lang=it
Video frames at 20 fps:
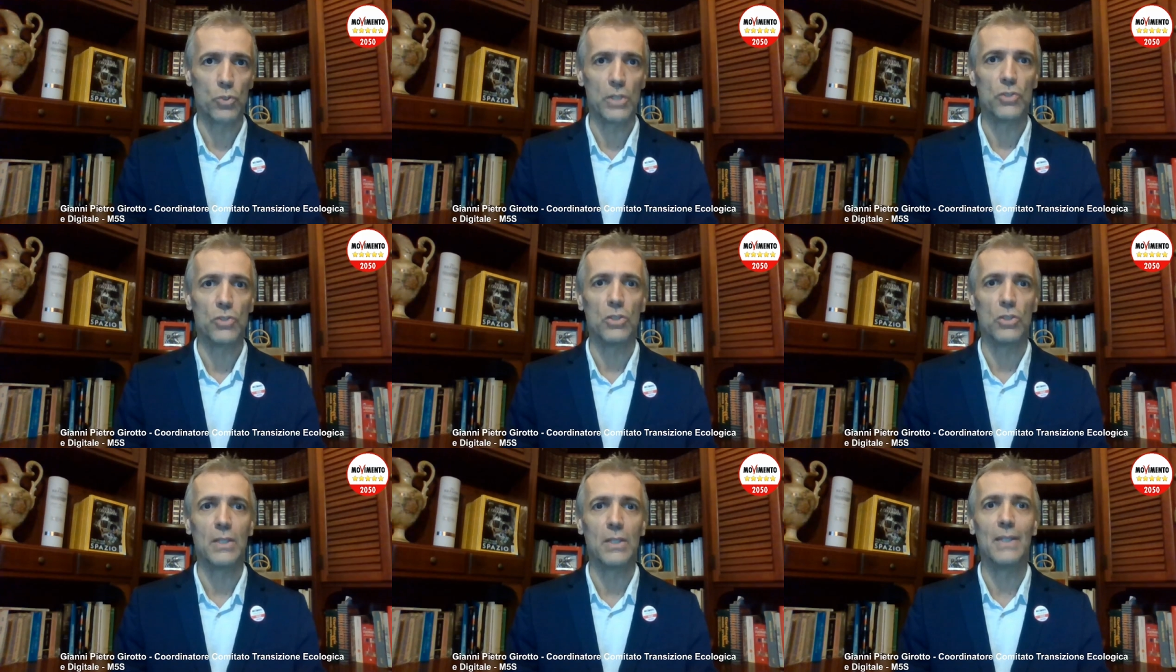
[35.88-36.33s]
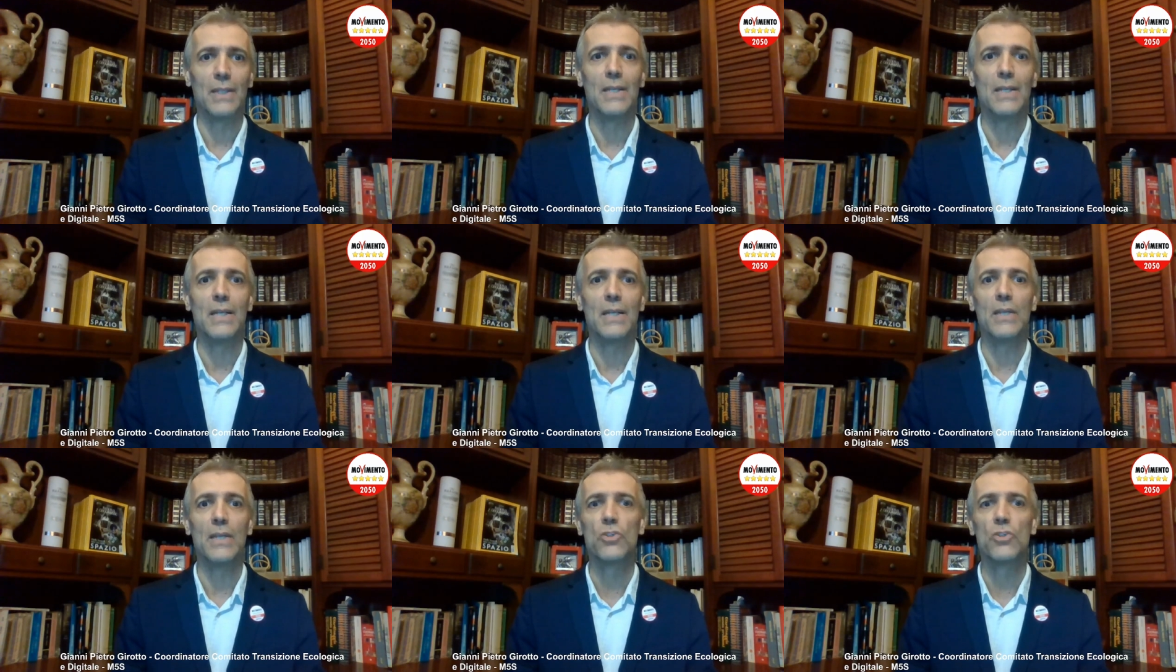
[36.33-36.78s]
ai
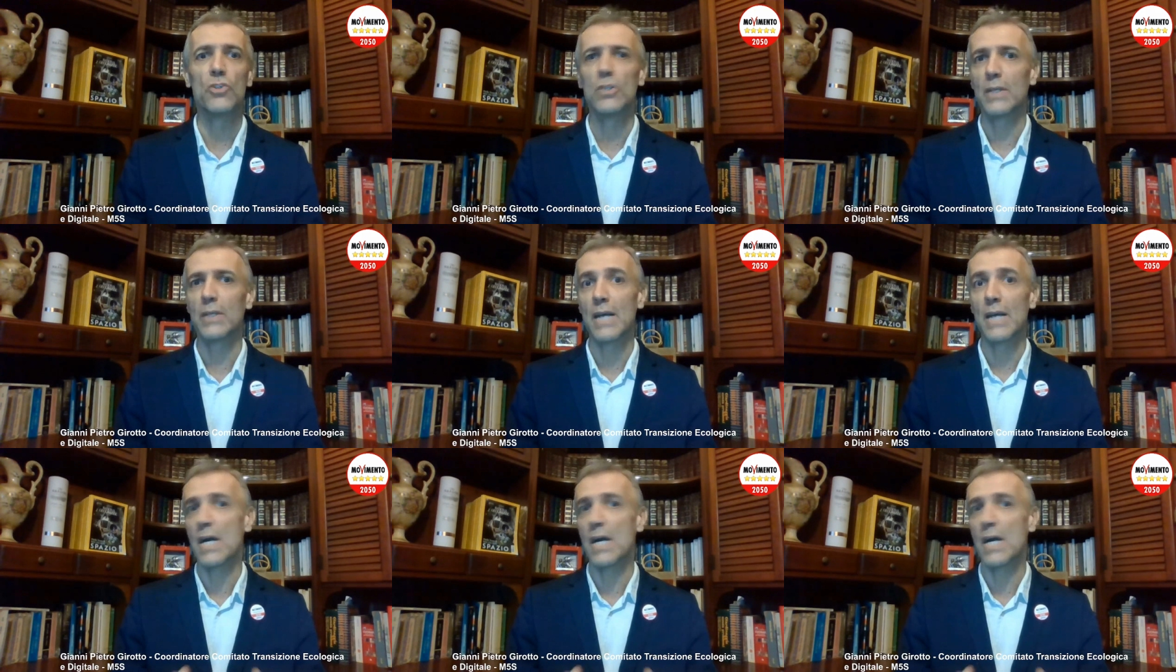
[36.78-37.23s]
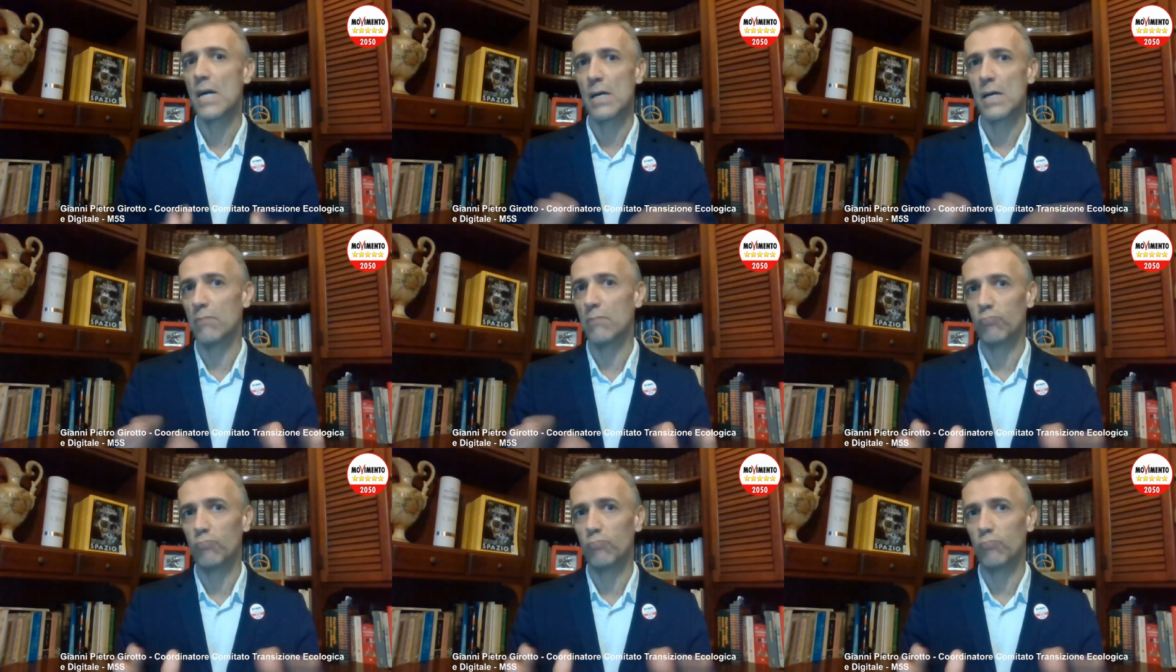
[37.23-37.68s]
cittadini,
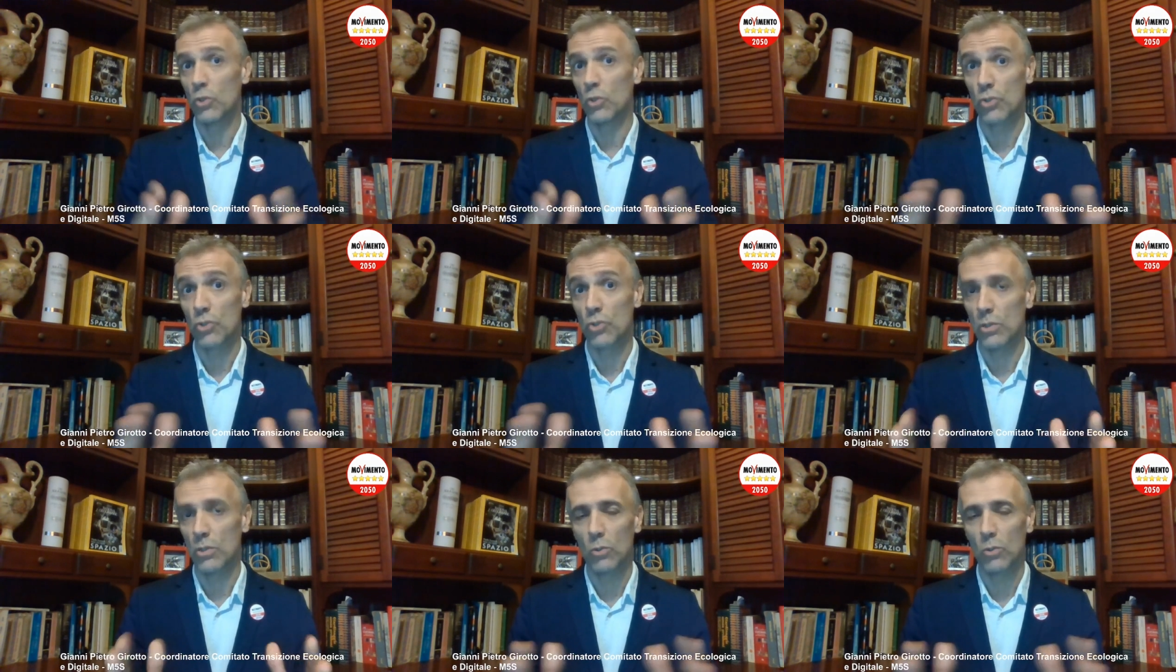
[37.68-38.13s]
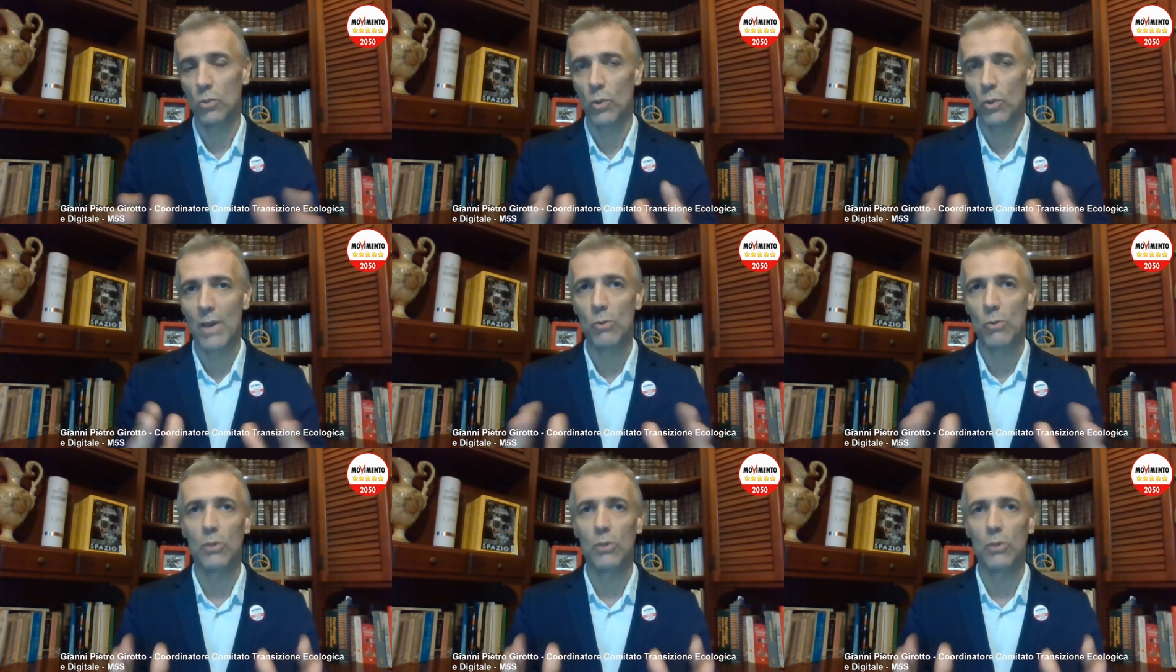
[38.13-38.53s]
circa 200 euro a